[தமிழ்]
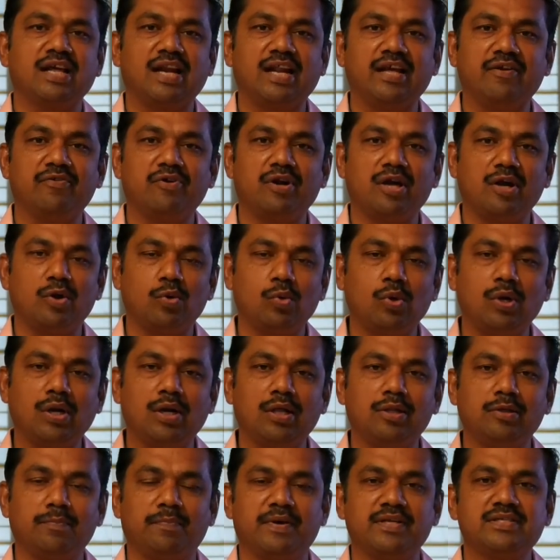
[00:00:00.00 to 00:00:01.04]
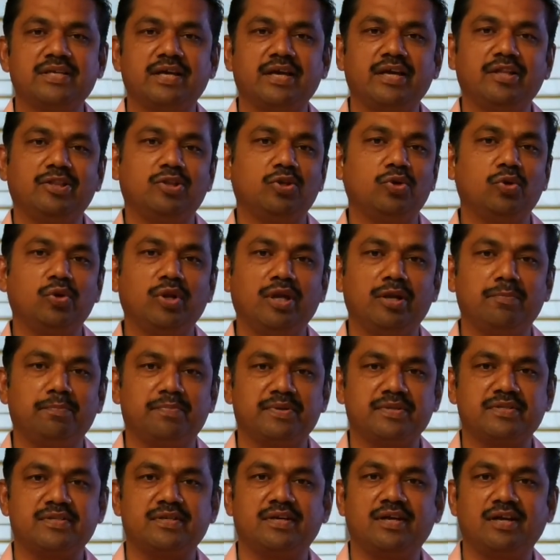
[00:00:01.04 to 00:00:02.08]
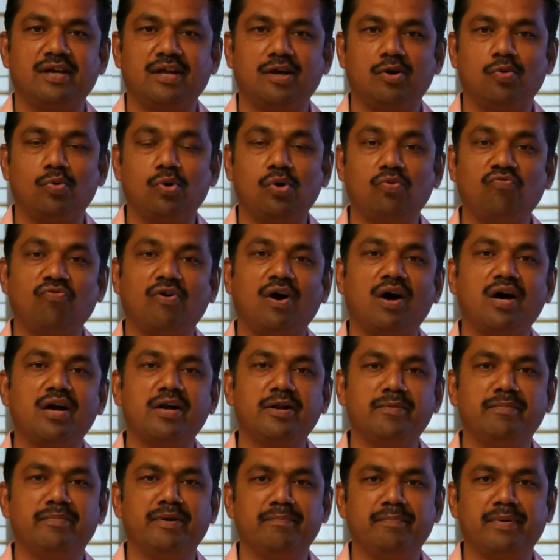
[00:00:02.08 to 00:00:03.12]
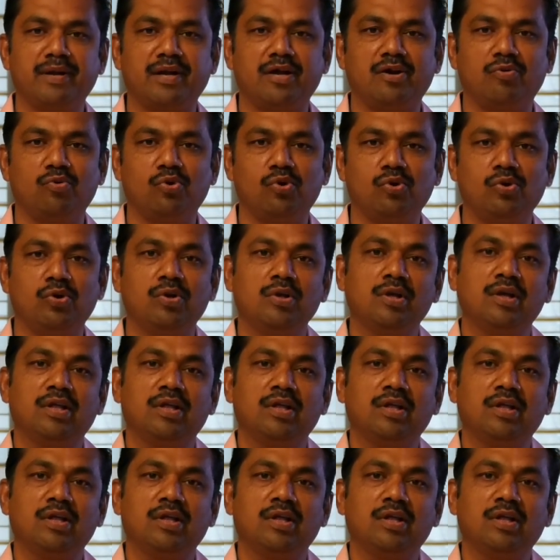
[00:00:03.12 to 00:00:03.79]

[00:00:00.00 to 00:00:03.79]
தலைவராகவோ அல்லது பஞ்சாயத்து யூனியன் பிரசிடெண்டாவோ வார்டு மெம்பராகவோ